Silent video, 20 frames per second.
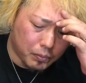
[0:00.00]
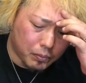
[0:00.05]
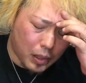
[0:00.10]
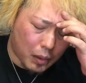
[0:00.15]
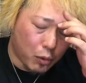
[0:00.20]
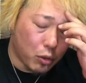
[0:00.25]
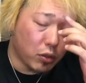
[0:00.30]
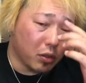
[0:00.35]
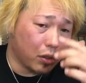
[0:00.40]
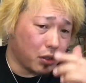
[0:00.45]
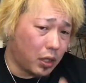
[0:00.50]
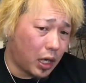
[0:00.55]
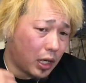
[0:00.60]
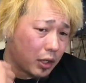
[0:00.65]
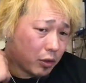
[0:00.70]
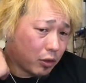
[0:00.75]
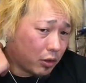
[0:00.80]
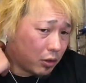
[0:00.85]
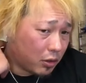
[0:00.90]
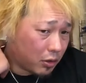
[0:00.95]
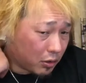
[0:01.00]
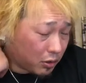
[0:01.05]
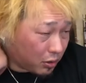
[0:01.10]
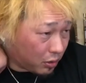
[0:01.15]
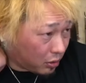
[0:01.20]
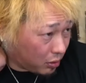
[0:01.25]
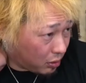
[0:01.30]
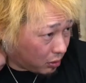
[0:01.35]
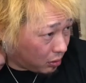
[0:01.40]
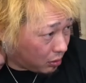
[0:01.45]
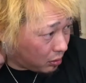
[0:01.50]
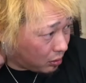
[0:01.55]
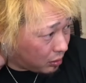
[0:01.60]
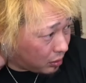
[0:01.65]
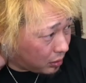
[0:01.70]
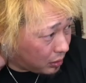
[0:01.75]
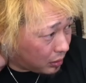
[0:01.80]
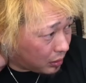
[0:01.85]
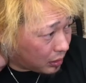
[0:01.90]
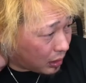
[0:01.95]
まあ僕あの
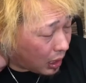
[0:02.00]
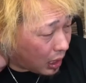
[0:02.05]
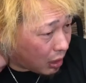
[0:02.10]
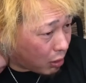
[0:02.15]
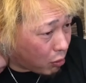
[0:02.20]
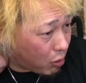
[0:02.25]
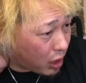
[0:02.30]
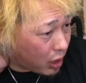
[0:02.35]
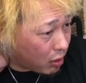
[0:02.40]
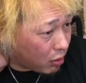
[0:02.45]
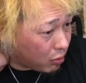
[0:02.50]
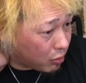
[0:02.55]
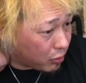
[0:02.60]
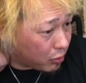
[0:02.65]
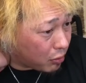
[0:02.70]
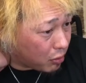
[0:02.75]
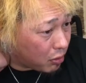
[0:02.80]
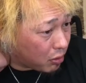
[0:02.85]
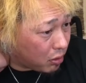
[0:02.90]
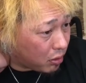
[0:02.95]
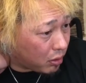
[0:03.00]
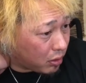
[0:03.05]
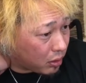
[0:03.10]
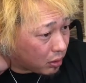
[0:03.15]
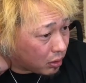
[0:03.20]
憧れの男